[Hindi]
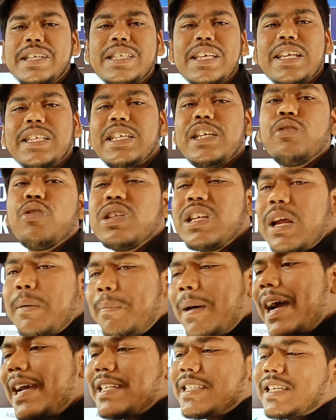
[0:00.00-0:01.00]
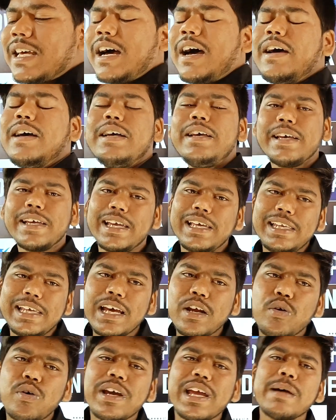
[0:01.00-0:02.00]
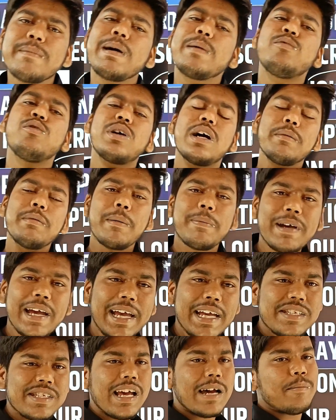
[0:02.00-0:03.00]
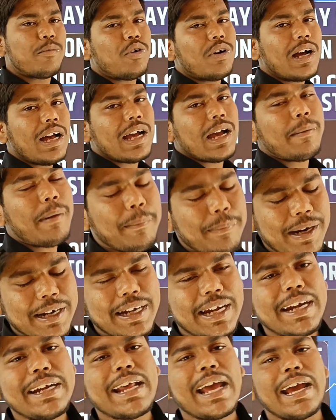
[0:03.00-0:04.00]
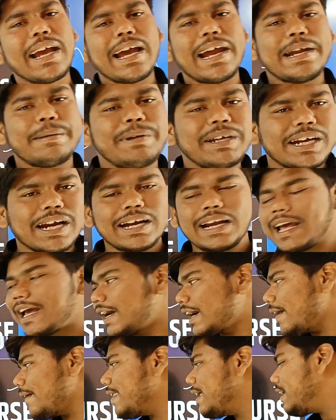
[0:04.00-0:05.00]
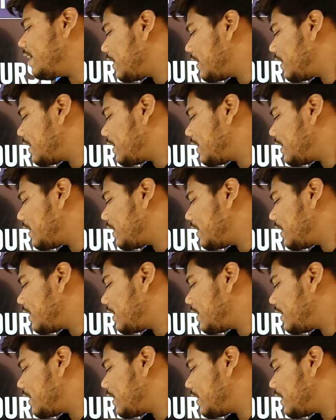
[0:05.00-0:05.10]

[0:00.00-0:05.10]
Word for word: बी सी सी का क्लियर हो गया बाबू कब आपका एग्जाम होगा कब आपका डेट आएगा एडमिट कार्ड आएगा